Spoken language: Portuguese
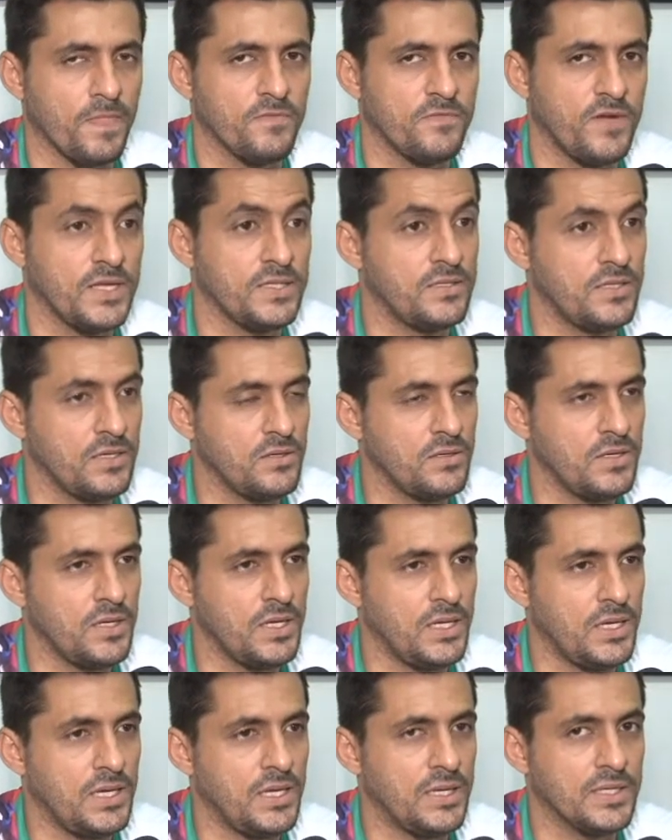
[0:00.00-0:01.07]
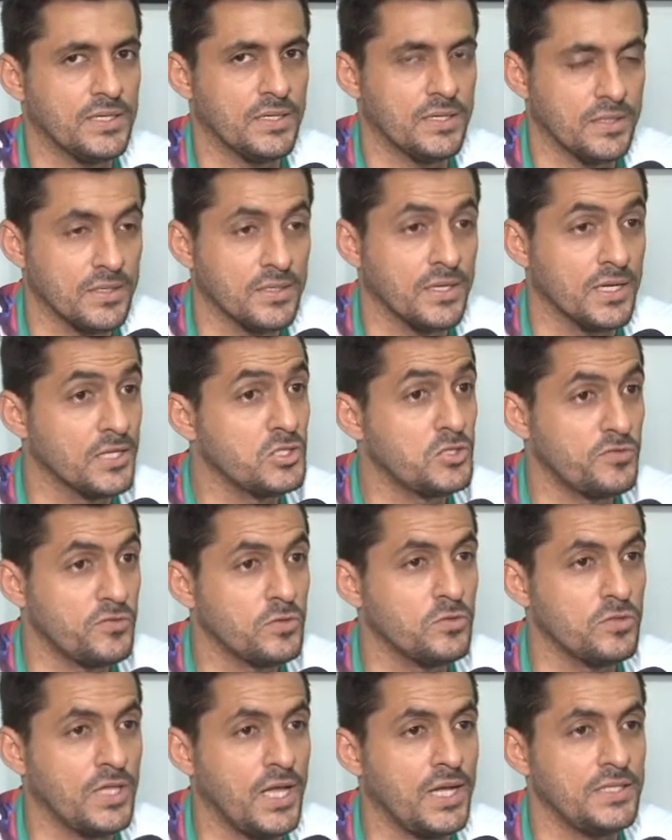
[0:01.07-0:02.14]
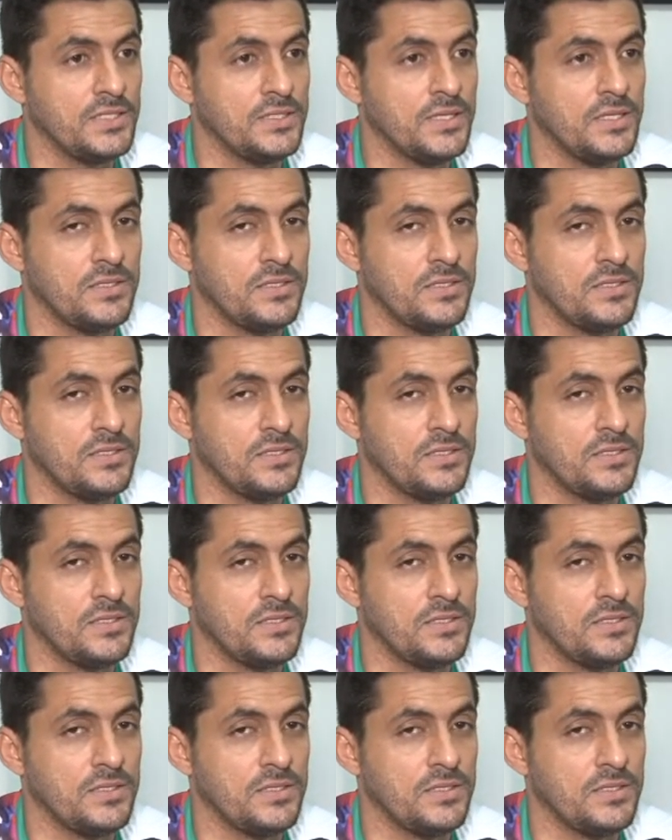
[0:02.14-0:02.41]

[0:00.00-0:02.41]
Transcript: Vai ter é, grandes dificuldades, né?